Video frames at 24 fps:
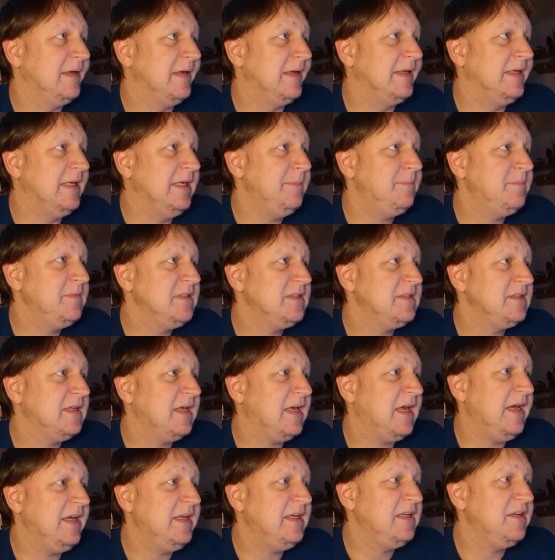Ergebnisse
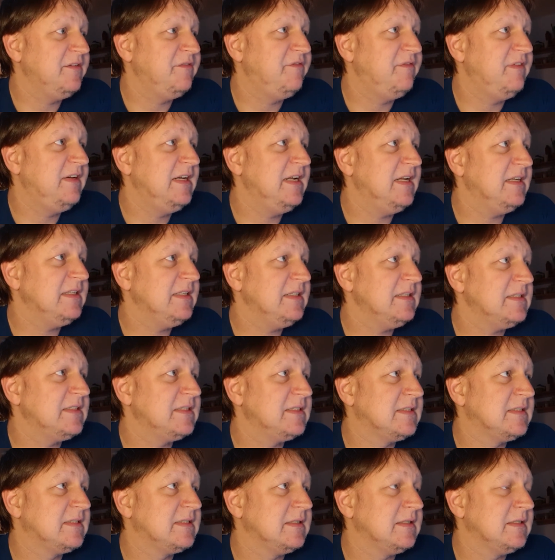
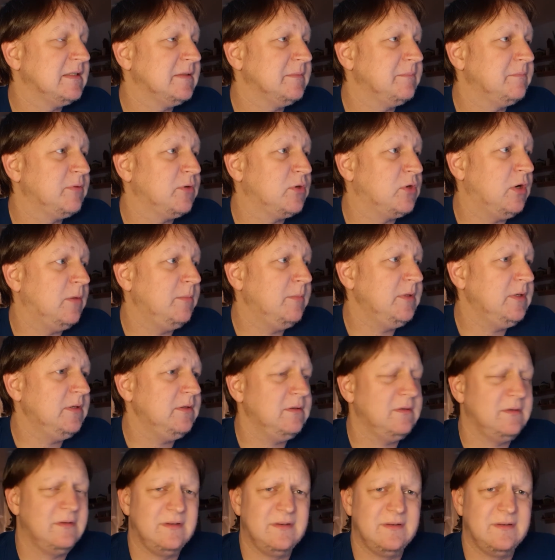reingeflattert äh, bekommen